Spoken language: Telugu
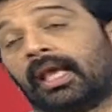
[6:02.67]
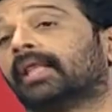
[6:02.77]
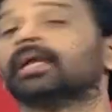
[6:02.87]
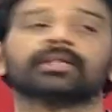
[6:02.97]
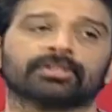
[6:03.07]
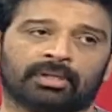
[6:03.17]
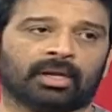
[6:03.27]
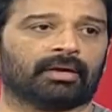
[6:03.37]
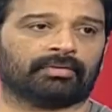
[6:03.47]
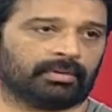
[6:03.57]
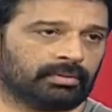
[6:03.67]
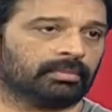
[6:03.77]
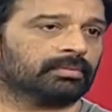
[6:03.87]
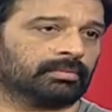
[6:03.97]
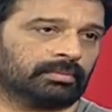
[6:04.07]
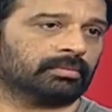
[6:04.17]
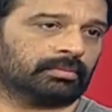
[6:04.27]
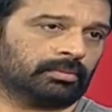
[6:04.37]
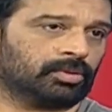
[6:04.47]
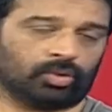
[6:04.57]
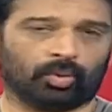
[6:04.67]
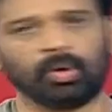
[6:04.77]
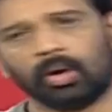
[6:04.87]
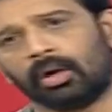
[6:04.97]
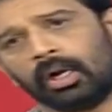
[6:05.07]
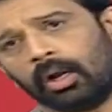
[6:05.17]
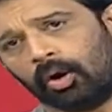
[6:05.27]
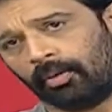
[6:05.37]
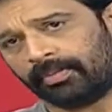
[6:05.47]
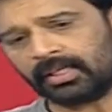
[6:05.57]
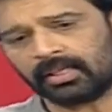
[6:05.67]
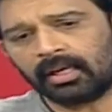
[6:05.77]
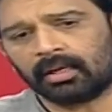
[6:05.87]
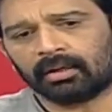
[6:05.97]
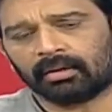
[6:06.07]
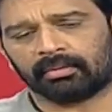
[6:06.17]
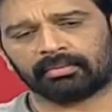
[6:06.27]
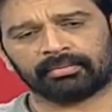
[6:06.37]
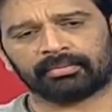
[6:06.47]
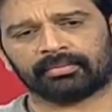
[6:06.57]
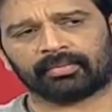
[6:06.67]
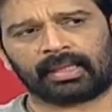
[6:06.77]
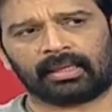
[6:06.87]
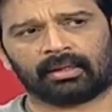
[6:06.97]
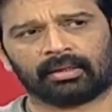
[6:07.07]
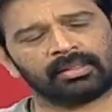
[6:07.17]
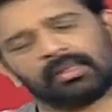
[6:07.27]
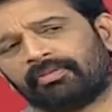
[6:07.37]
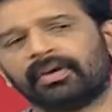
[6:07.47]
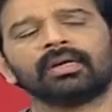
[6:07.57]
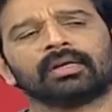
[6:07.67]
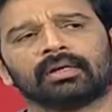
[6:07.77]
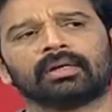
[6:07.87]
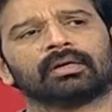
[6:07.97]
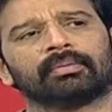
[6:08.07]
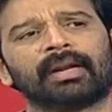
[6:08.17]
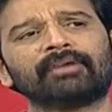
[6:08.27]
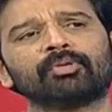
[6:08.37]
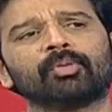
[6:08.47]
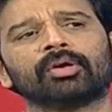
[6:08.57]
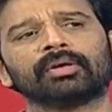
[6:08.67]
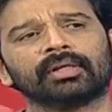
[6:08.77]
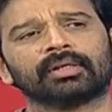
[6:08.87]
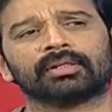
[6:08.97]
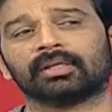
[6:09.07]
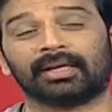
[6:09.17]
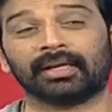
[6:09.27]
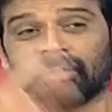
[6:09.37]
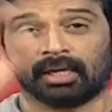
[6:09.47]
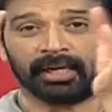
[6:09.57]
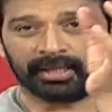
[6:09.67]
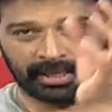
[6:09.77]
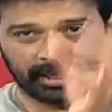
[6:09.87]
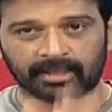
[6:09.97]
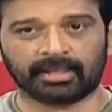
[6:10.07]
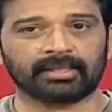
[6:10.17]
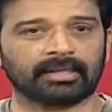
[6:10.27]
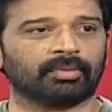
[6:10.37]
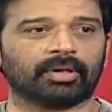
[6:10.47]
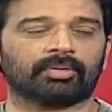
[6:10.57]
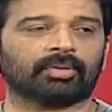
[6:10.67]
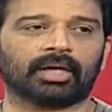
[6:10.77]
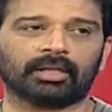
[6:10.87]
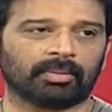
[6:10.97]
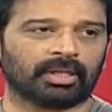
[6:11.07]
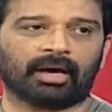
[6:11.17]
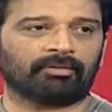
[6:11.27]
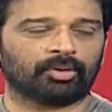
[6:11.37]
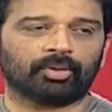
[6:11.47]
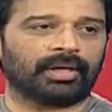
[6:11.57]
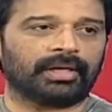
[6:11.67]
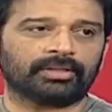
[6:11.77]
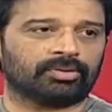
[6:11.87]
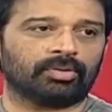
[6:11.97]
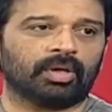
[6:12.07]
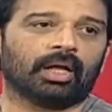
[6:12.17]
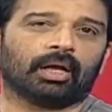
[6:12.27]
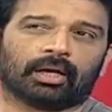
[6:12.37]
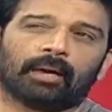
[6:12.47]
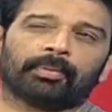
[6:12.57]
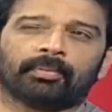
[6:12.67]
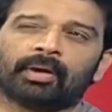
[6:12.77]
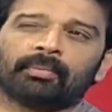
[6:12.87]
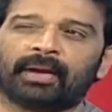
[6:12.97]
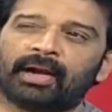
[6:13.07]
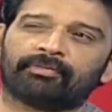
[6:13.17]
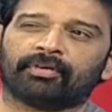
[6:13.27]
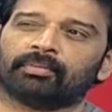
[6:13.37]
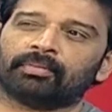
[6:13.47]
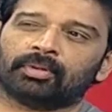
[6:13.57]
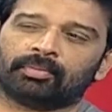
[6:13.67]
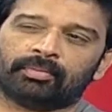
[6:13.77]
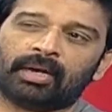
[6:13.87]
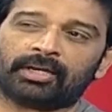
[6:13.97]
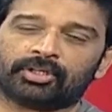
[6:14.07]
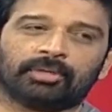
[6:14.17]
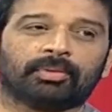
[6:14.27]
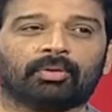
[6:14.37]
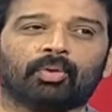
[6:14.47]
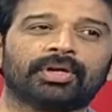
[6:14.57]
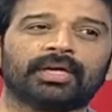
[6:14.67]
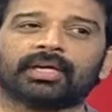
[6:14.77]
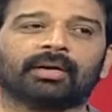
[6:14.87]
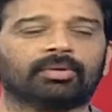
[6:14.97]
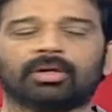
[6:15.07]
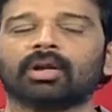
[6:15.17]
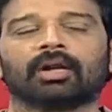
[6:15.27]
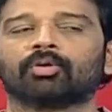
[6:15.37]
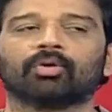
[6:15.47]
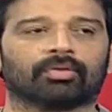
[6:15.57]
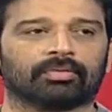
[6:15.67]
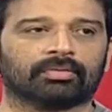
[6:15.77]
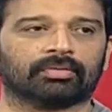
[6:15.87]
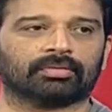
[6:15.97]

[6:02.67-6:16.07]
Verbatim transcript: అనే ధైర్యాన్ని ఇస్తున్నాయి అవి సో ఆబ్వియస్గా ఇట్స్ డిఫరెంట్ ప్లాట్ఫామ్ ఆల్టుగెదర్ చిన్న అంటే ఏ తీసేవాడు కూడా ఇది మన అవధు రిలీజు అప్పుడు మనం ప్లాట్ఫామ్ మార్చి మనం ఓటీటీకి అమ్ముదాం అని అనుకోరు